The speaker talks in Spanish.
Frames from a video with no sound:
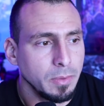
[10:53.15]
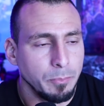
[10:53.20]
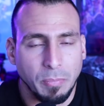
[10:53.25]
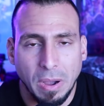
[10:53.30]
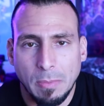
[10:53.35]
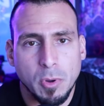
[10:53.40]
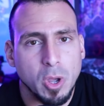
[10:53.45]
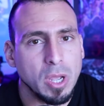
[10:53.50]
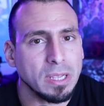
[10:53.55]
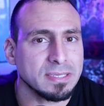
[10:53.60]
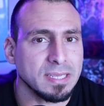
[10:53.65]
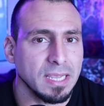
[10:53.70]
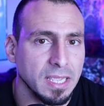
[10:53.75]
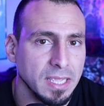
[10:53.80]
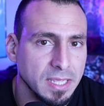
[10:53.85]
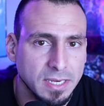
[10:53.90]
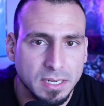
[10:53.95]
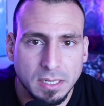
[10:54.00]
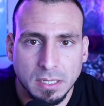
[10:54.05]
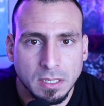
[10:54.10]
vamos a
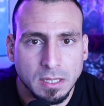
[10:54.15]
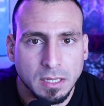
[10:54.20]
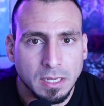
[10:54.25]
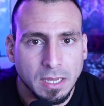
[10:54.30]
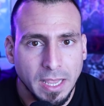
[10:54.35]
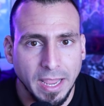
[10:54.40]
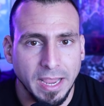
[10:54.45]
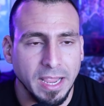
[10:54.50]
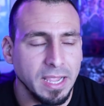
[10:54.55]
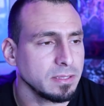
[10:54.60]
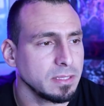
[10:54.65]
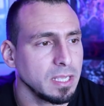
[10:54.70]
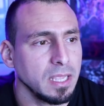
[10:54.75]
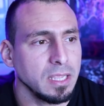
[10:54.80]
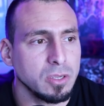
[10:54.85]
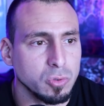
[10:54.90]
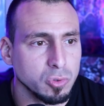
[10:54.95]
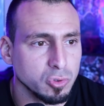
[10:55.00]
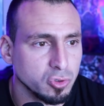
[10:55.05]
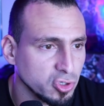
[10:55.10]
seguir en esta
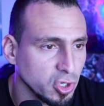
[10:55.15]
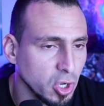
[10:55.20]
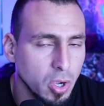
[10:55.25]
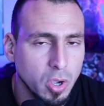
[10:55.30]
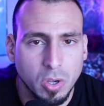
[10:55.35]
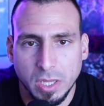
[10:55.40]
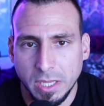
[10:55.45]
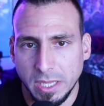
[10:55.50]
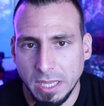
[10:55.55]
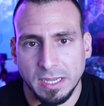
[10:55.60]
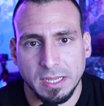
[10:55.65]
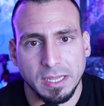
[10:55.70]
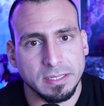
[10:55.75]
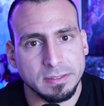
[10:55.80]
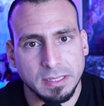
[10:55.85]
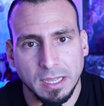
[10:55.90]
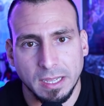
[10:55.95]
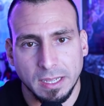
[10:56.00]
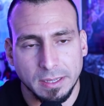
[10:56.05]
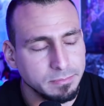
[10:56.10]
discusión y en
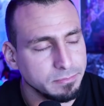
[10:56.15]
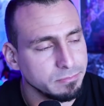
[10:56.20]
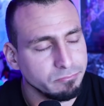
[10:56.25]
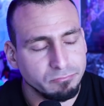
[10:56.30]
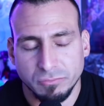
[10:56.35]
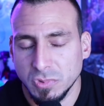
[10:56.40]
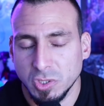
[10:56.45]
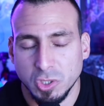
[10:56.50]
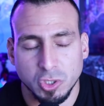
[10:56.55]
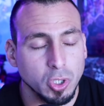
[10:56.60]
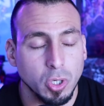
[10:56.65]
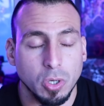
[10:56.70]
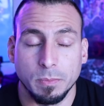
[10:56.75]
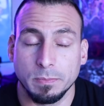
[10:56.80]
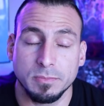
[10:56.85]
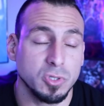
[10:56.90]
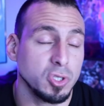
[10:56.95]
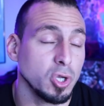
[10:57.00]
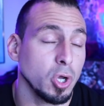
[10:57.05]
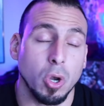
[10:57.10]
esta... Yo,
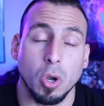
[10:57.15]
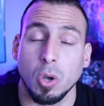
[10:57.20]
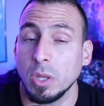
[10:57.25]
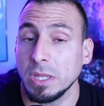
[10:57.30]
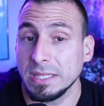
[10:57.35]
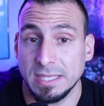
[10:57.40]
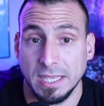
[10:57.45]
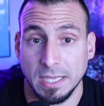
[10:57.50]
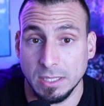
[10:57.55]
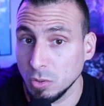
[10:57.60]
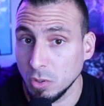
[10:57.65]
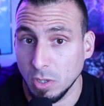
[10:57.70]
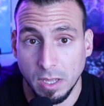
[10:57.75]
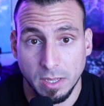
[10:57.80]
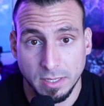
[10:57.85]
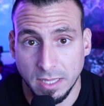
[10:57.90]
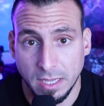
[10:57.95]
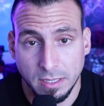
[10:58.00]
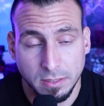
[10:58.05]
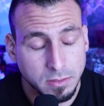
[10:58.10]
yo no lo entiendo, la
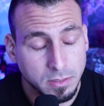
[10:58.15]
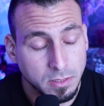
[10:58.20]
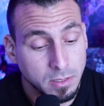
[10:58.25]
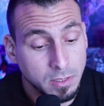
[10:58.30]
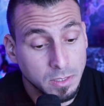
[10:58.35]
verdad.